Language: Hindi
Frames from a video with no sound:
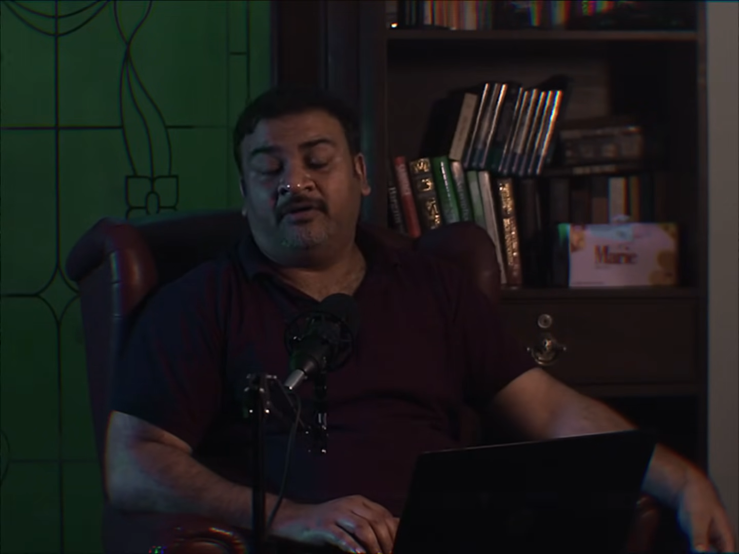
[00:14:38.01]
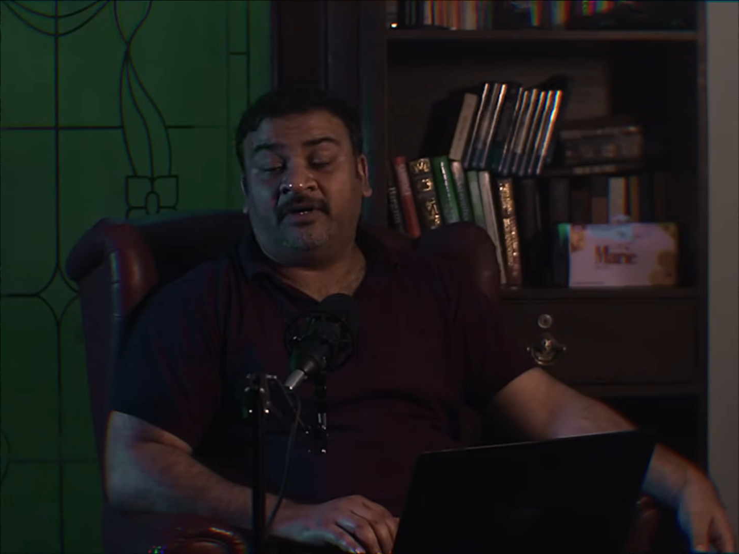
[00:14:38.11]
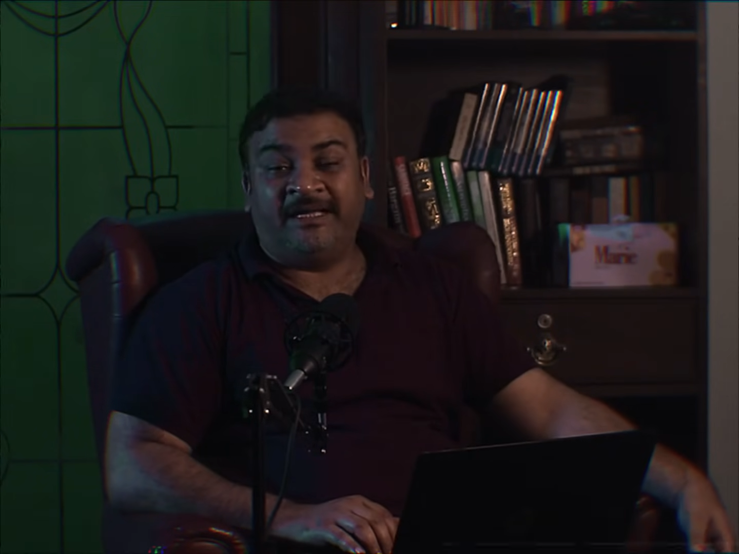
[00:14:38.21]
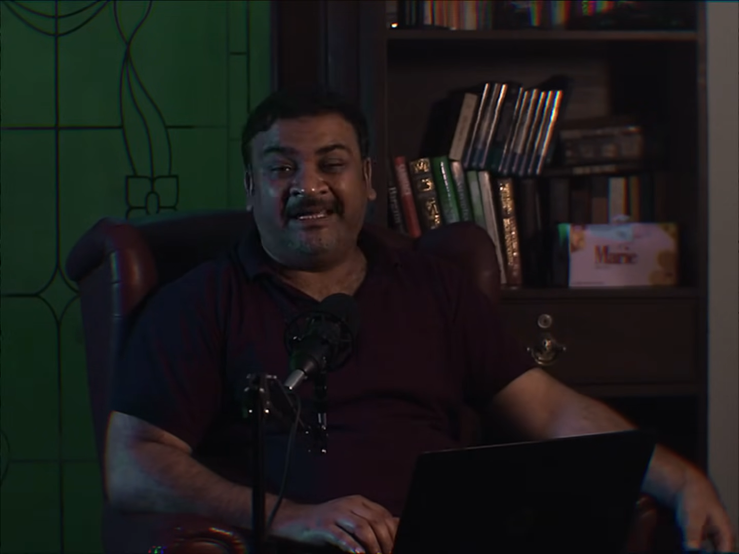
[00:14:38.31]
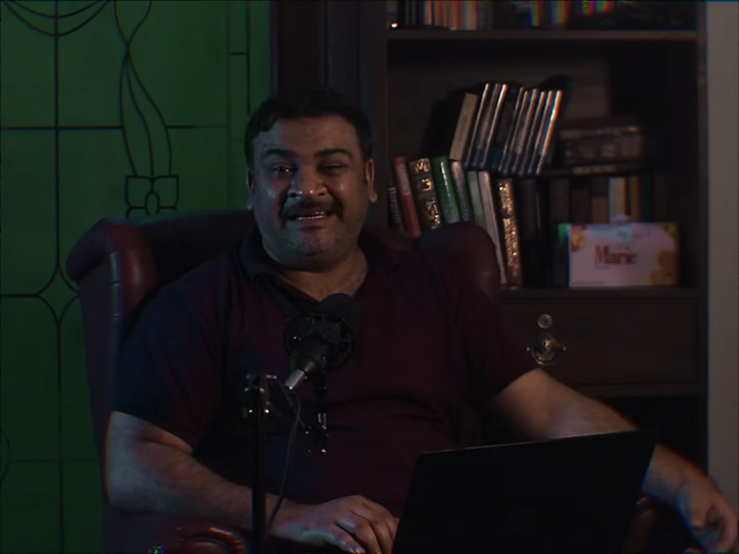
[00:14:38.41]

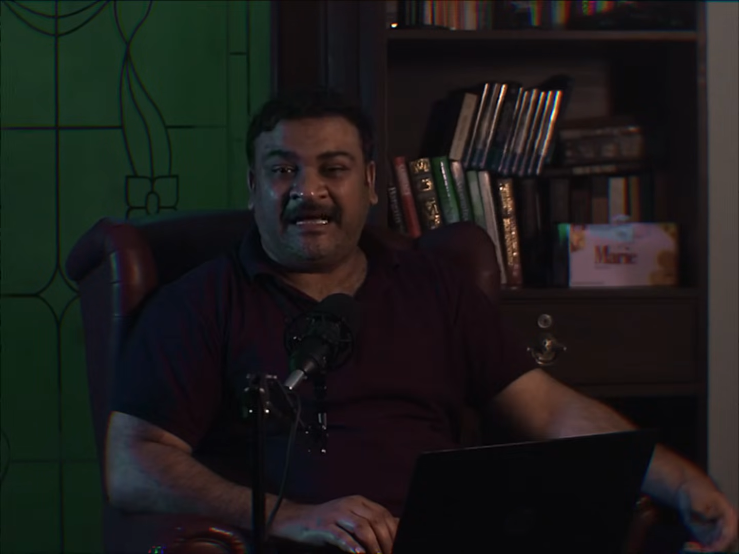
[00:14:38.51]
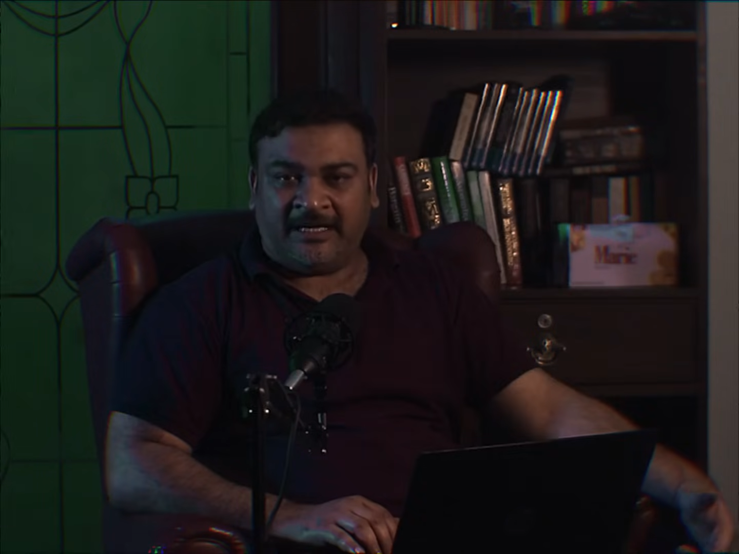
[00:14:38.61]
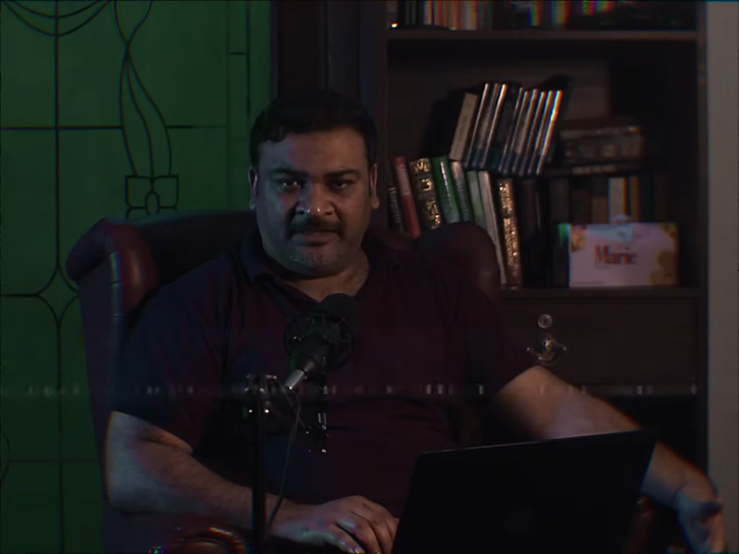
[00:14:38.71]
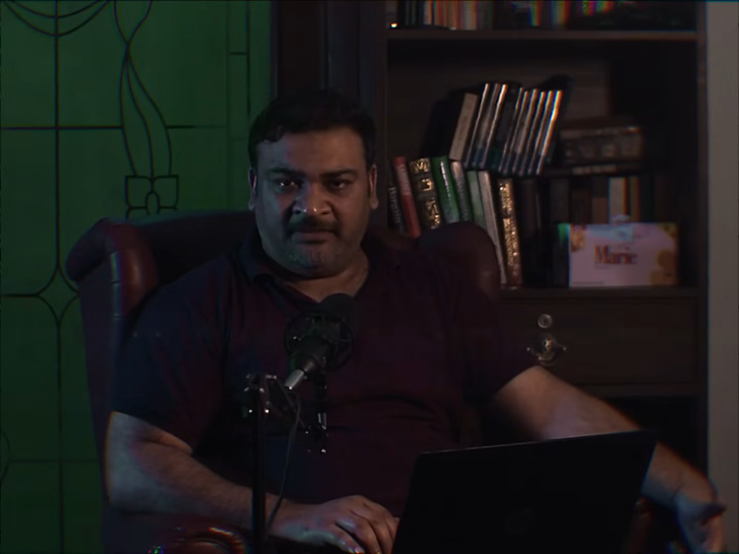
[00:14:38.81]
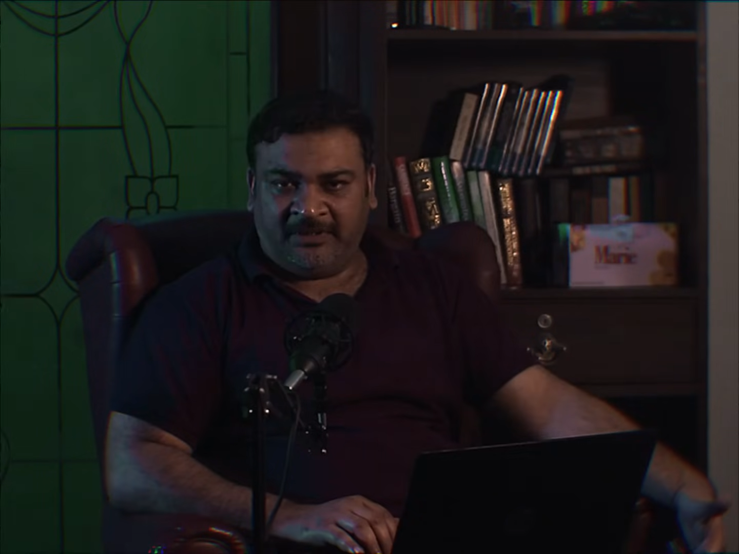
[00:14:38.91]
और लेकिन
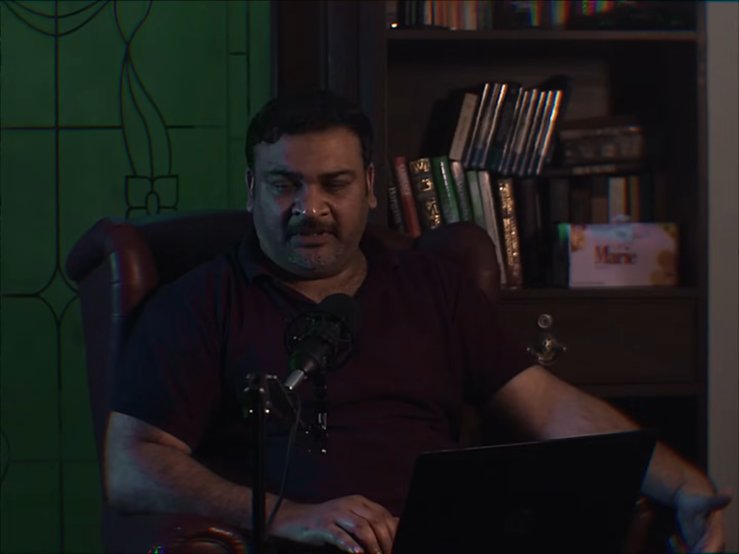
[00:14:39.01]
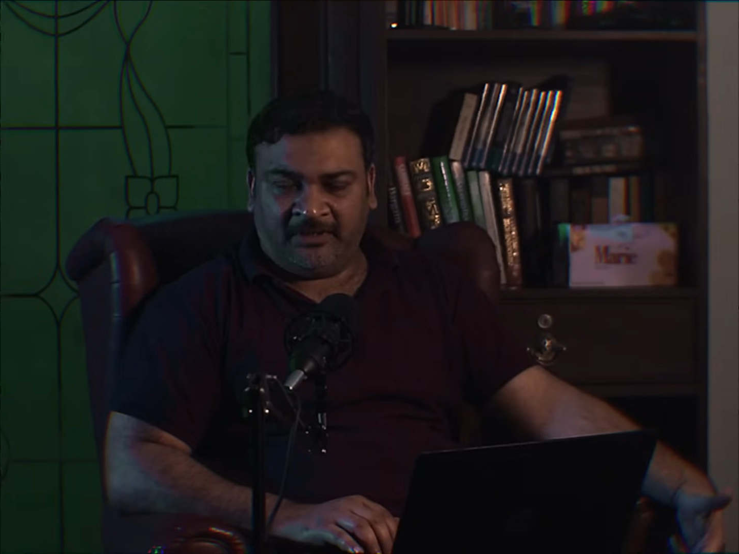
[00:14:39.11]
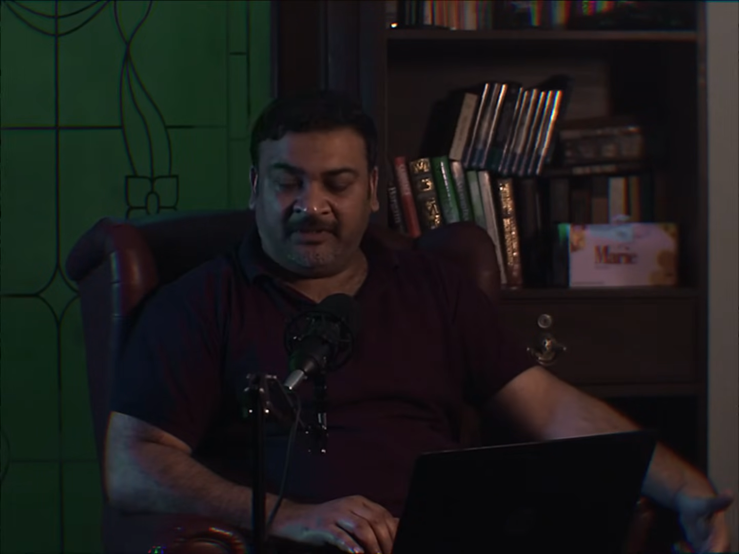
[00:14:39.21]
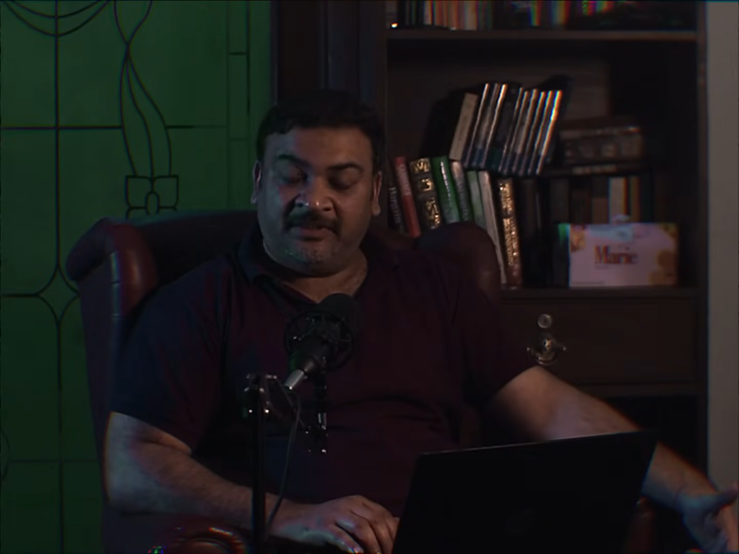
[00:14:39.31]
आज भी